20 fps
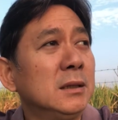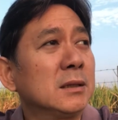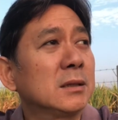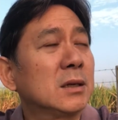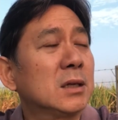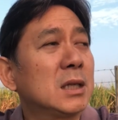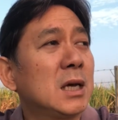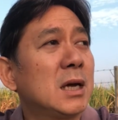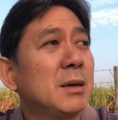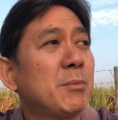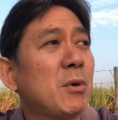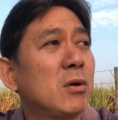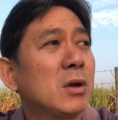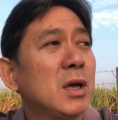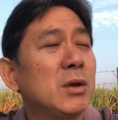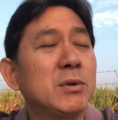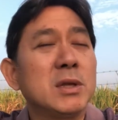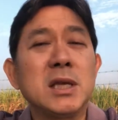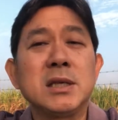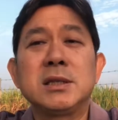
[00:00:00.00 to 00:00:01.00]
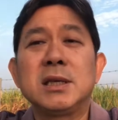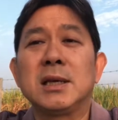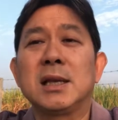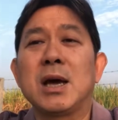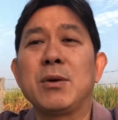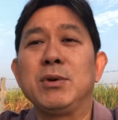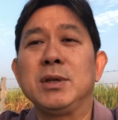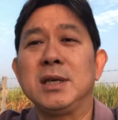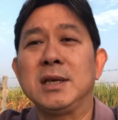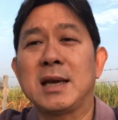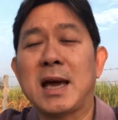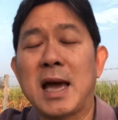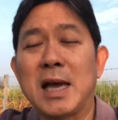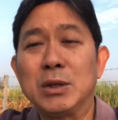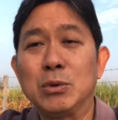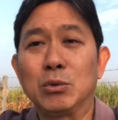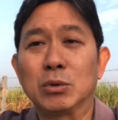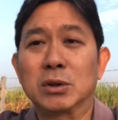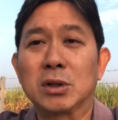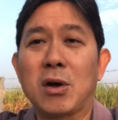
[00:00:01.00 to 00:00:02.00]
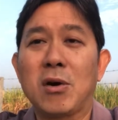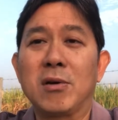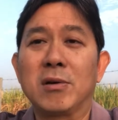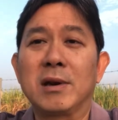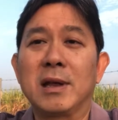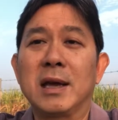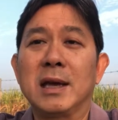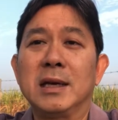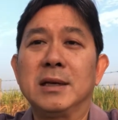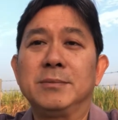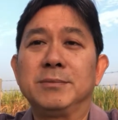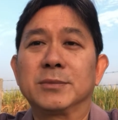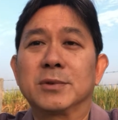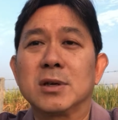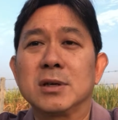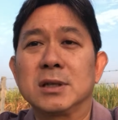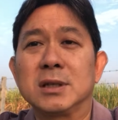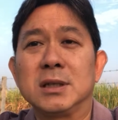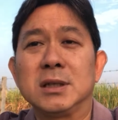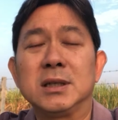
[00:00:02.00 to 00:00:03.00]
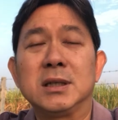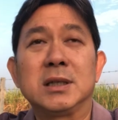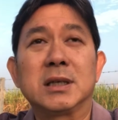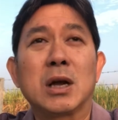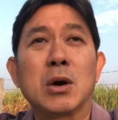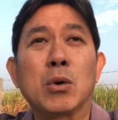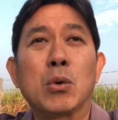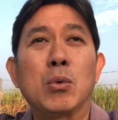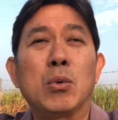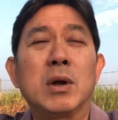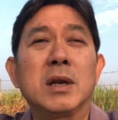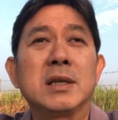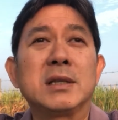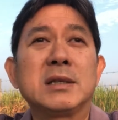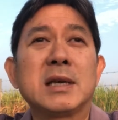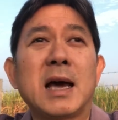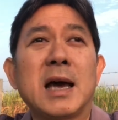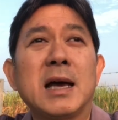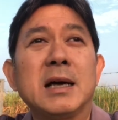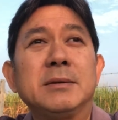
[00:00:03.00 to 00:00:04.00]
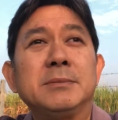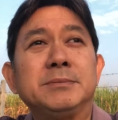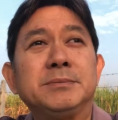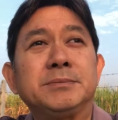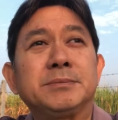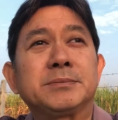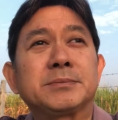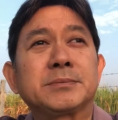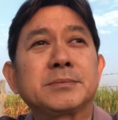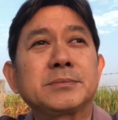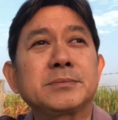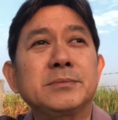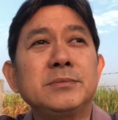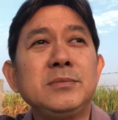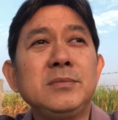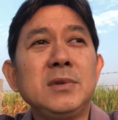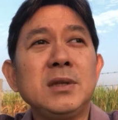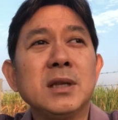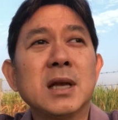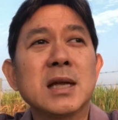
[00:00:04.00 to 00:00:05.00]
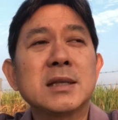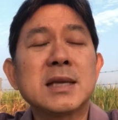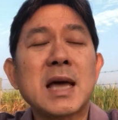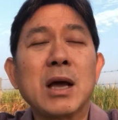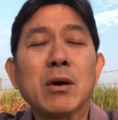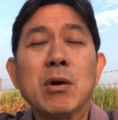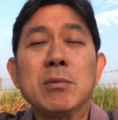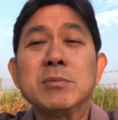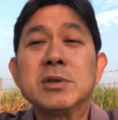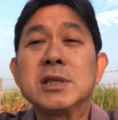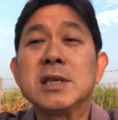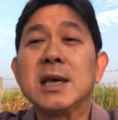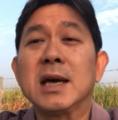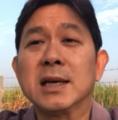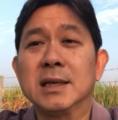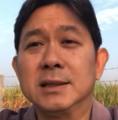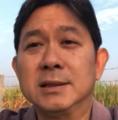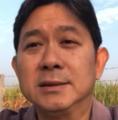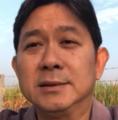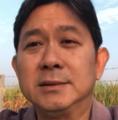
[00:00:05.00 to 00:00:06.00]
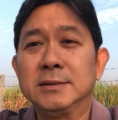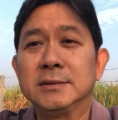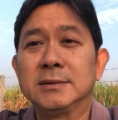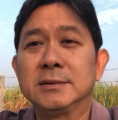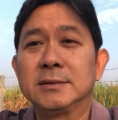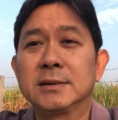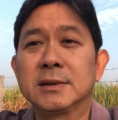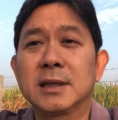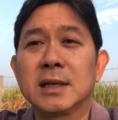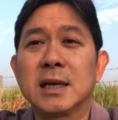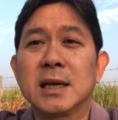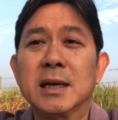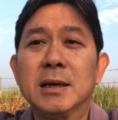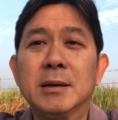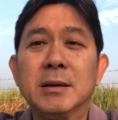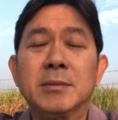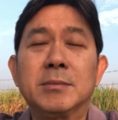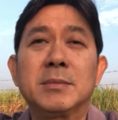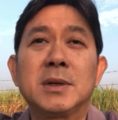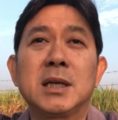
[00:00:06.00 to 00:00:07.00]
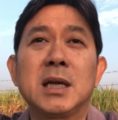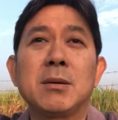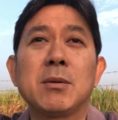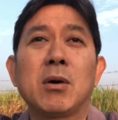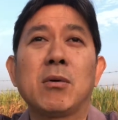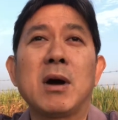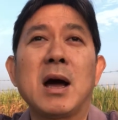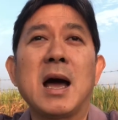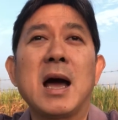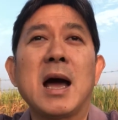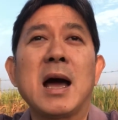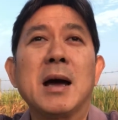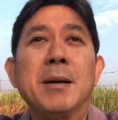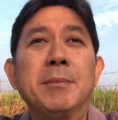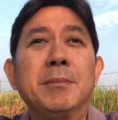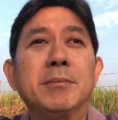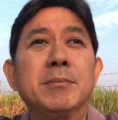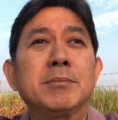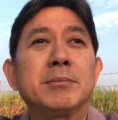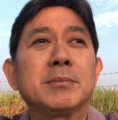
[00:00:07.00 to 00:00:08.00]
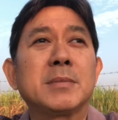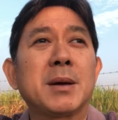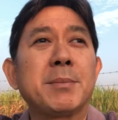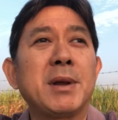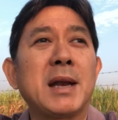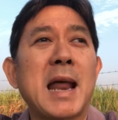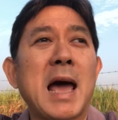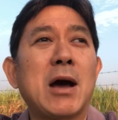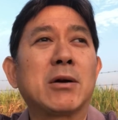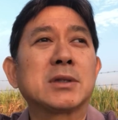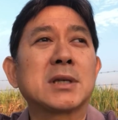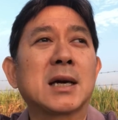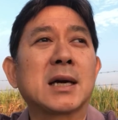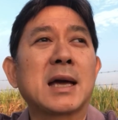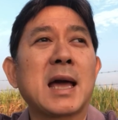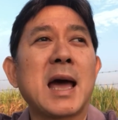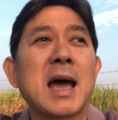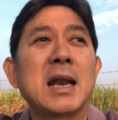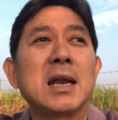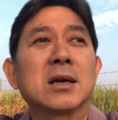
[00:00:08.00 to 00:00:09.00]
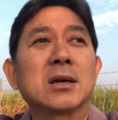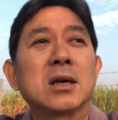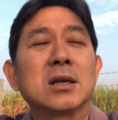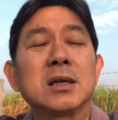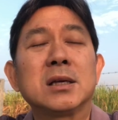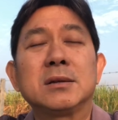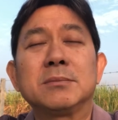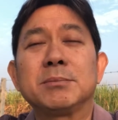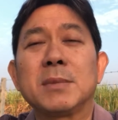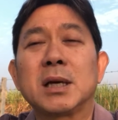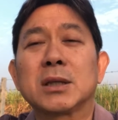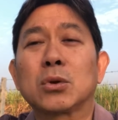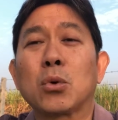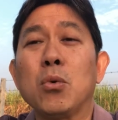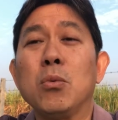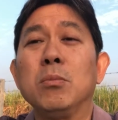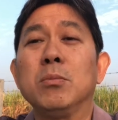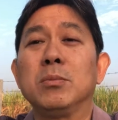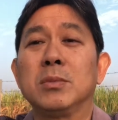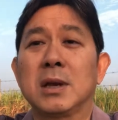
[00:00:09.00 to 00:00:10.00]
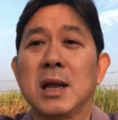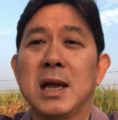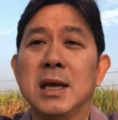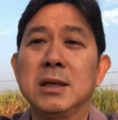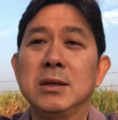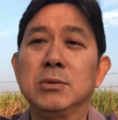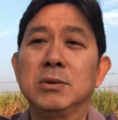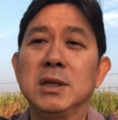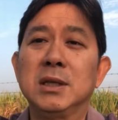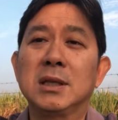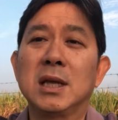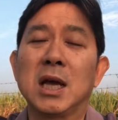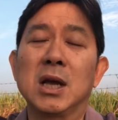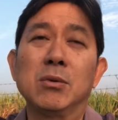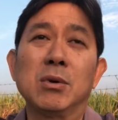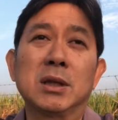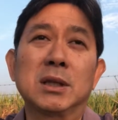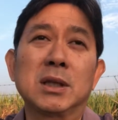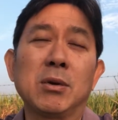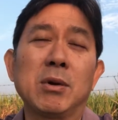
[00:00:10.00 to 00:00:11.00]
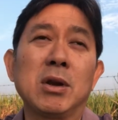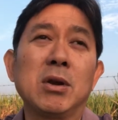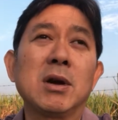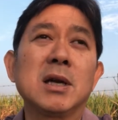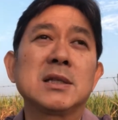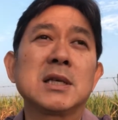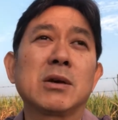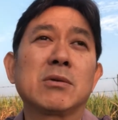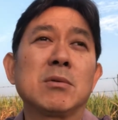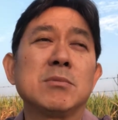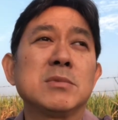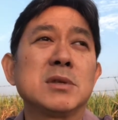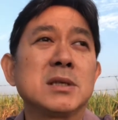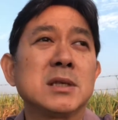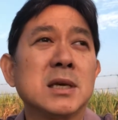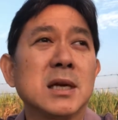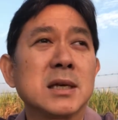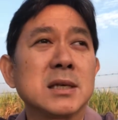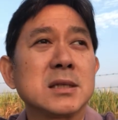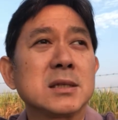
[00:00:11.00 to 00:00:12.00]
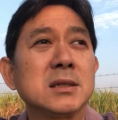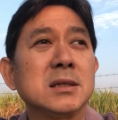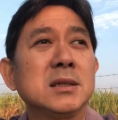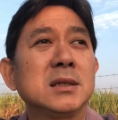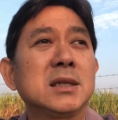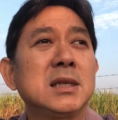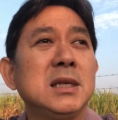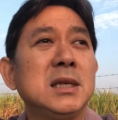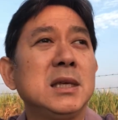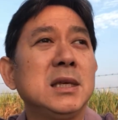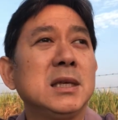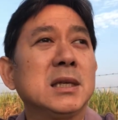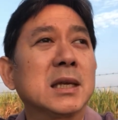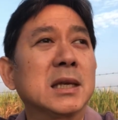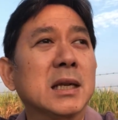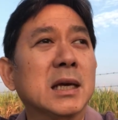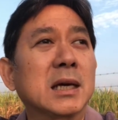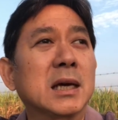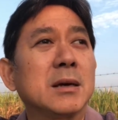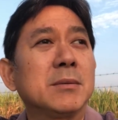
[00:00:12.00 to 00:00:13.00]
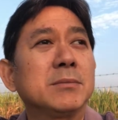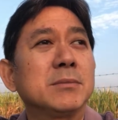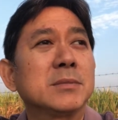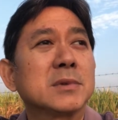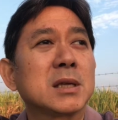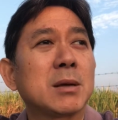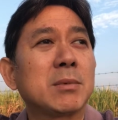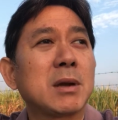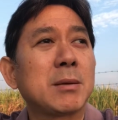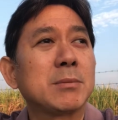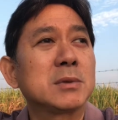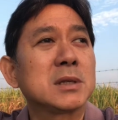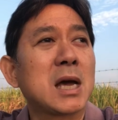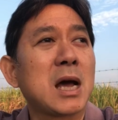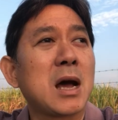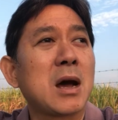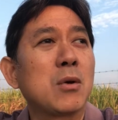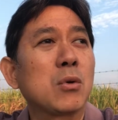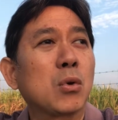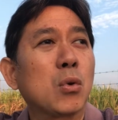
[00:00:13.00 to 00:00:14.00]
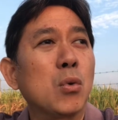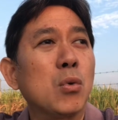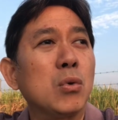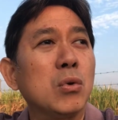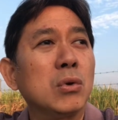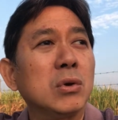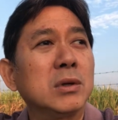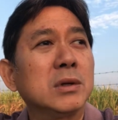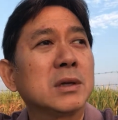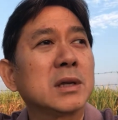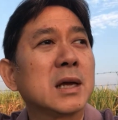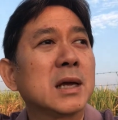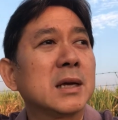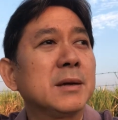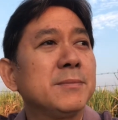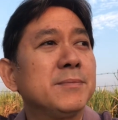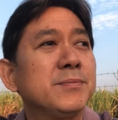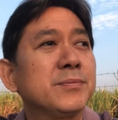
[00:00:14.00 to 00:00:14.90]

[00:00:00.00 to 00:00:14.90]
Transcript: ก็จะมองเห็นว่าจริง ๆ แล้ววิธีการถูกต้องเนี่ยก็คือเราควรจะกระจายความเสี่ยงนะไม่ได้แบบว่าหมายไปลาวจากงานแล้วก็มาทุ่มนะอยู่ที่ต่างจังหวัด แต่ว่าต้องกระจายความเสี่ยงซื้อที่เนี่ยนะครับสำหรับชาวกรุงนะ